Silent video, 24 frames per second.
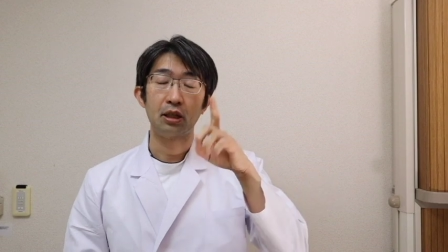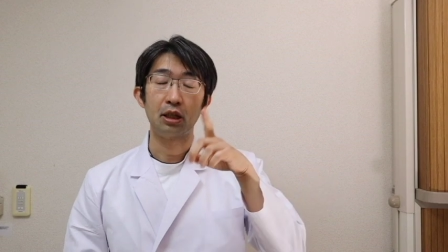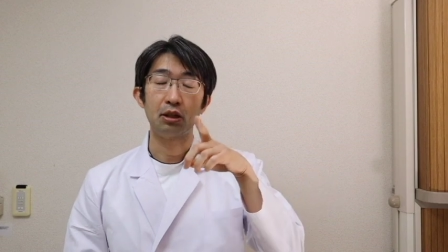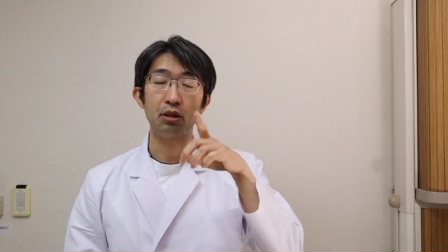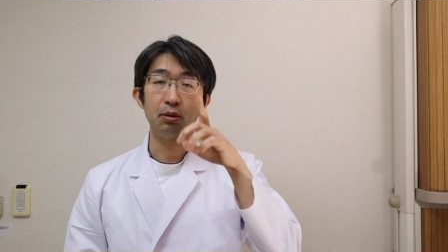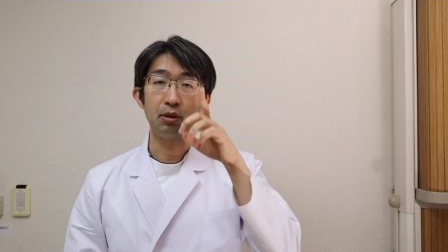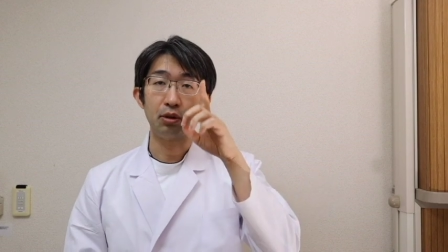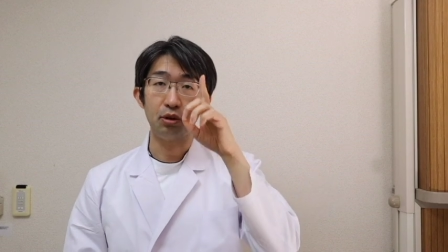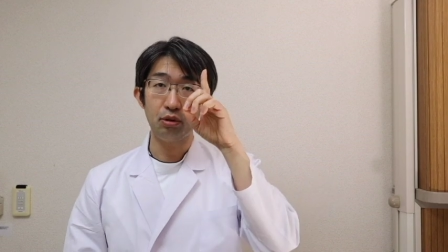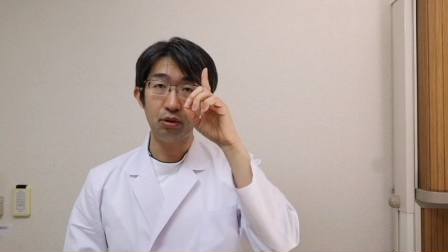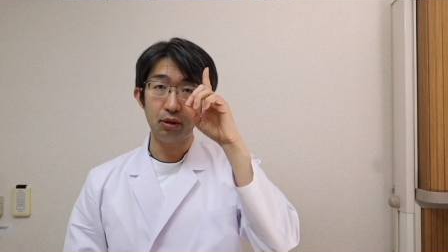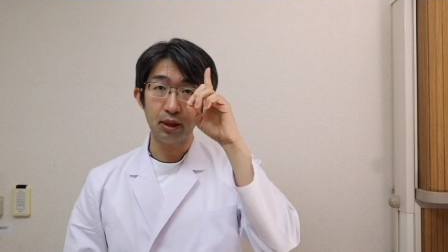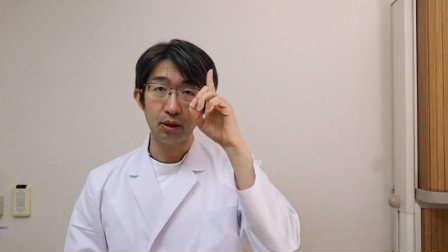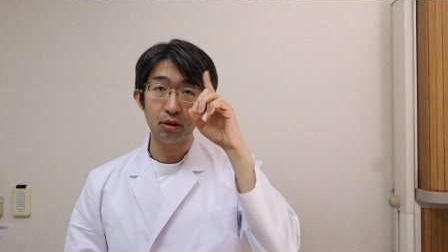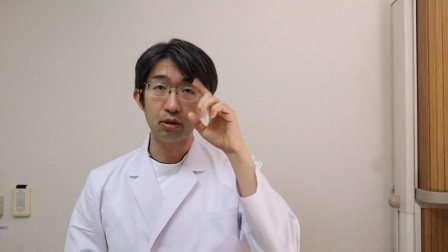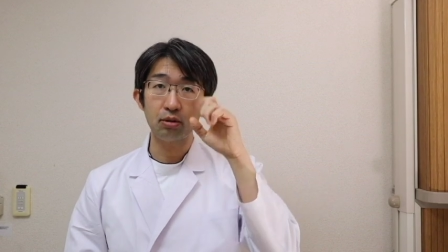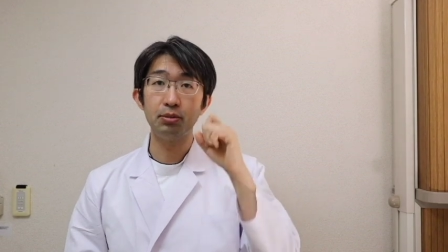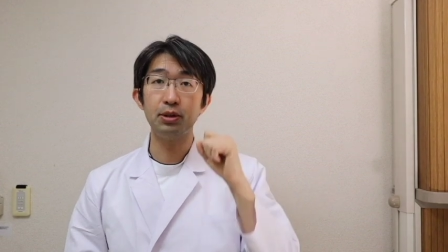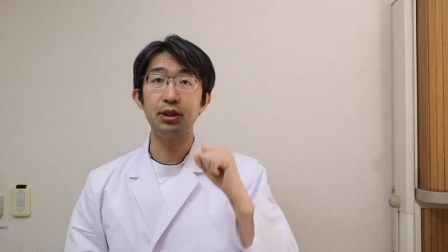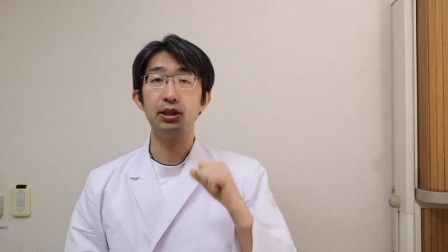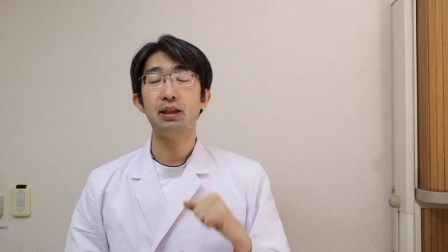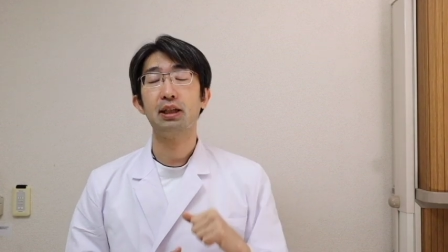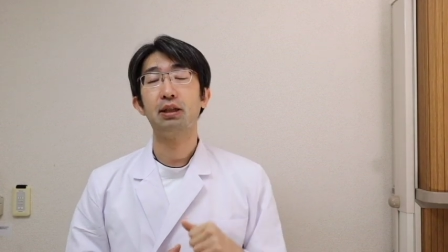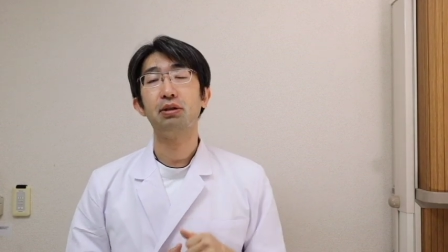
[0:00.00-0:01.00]
例えば上
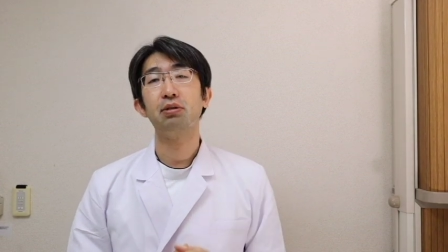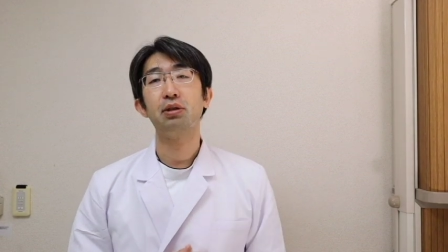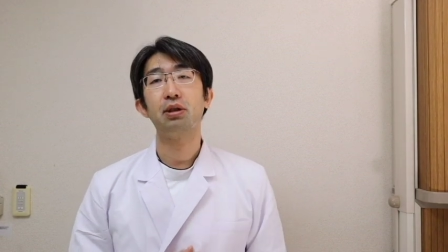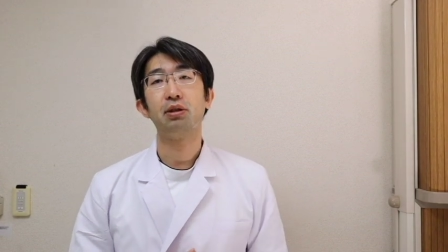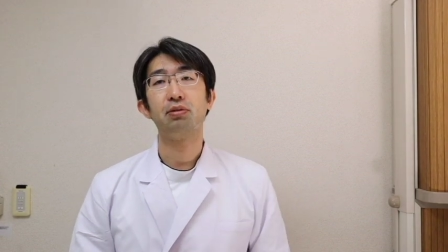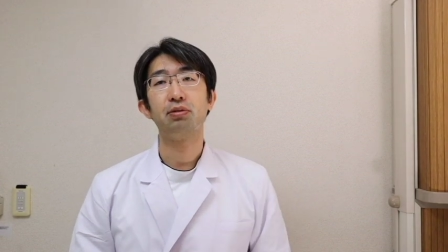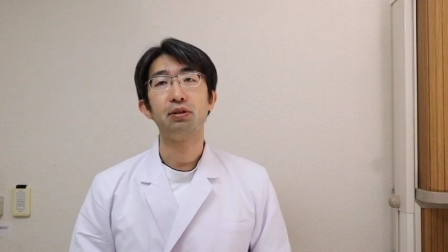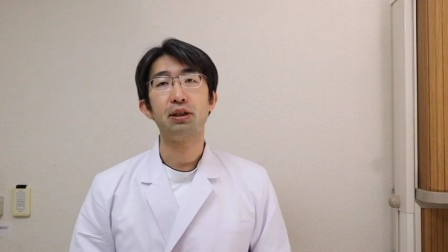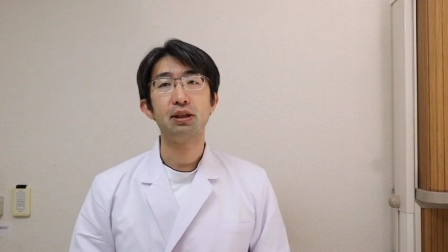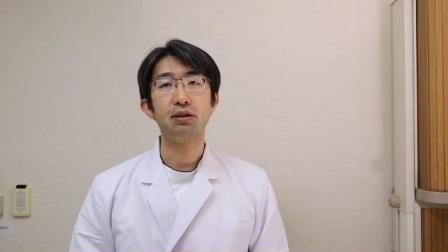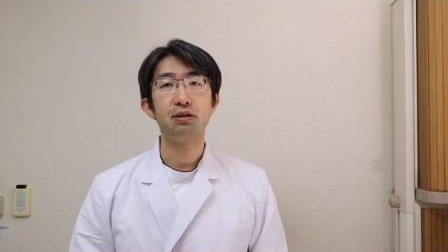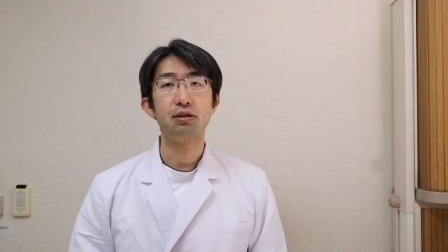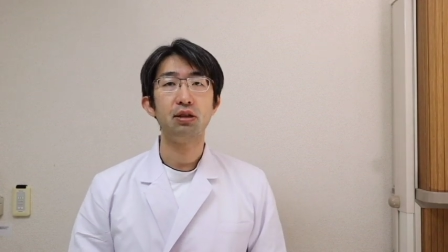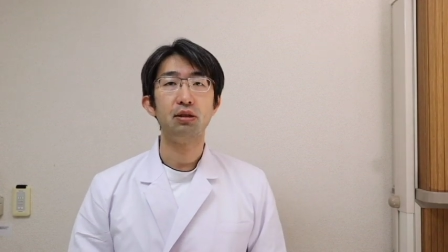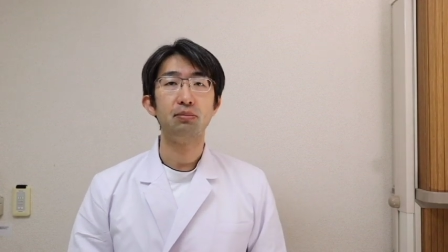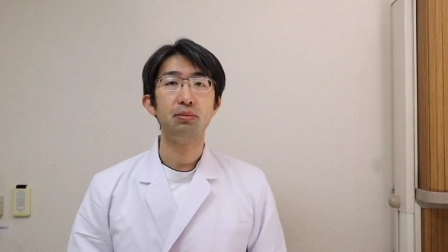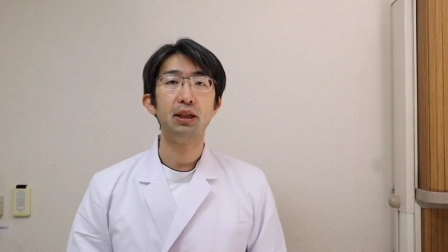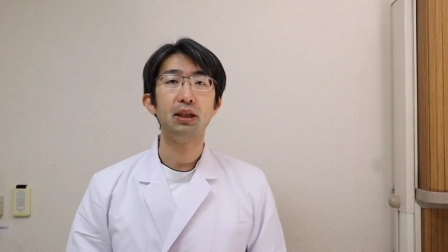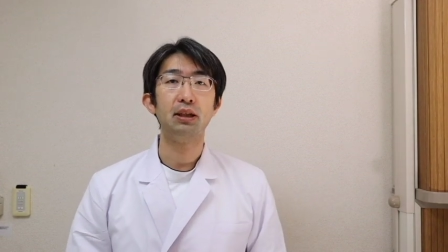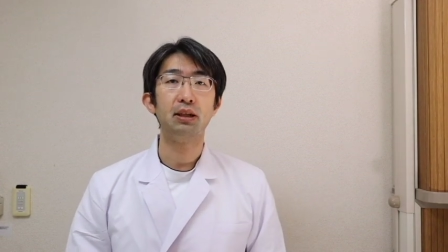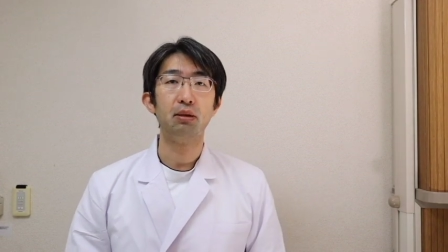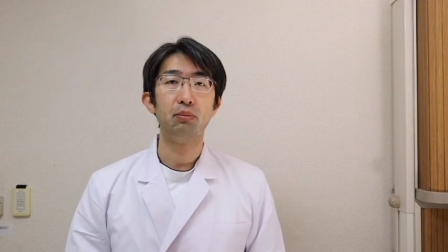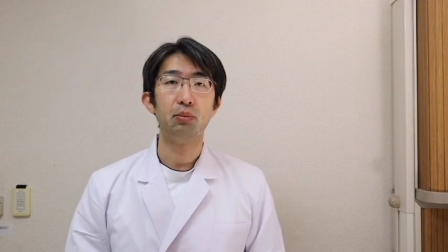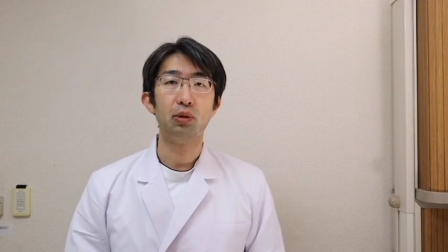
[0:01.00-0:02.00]
を向いた時ふたつに
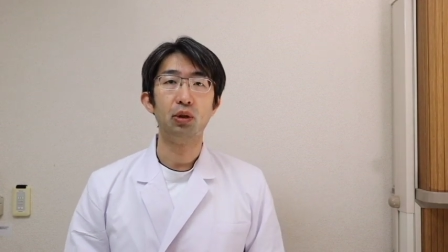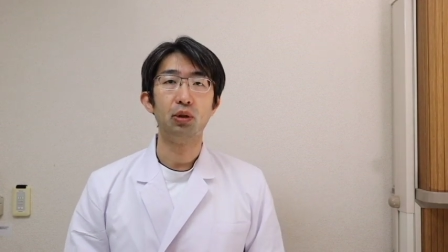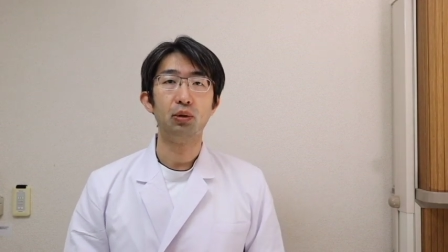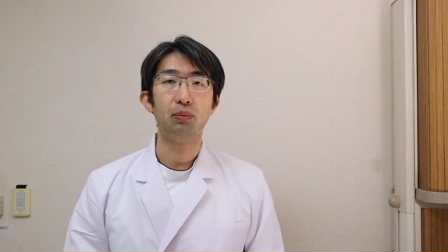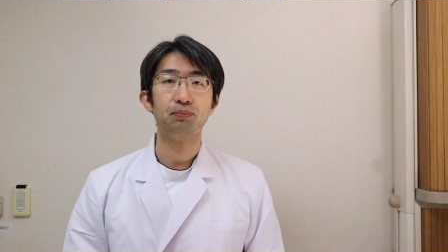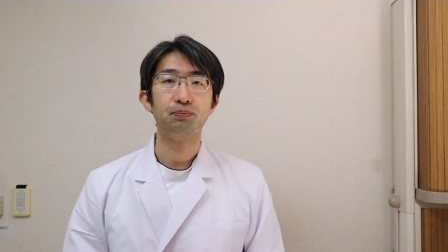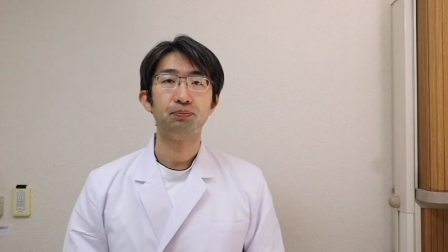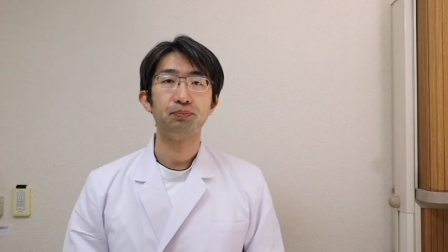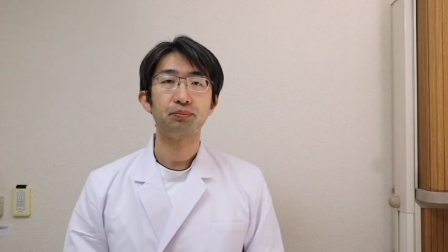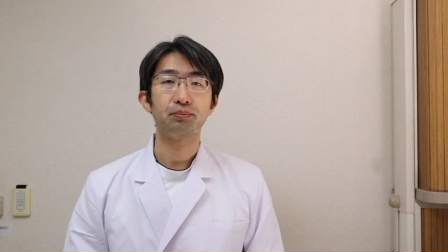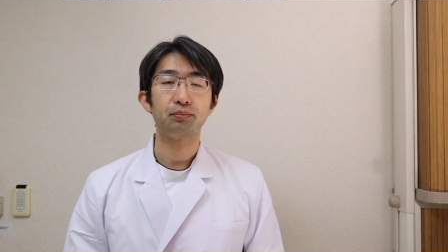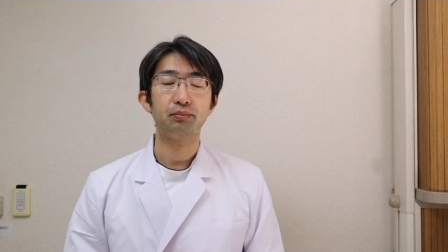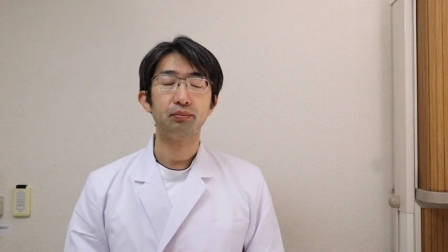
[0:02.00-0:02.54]
見えても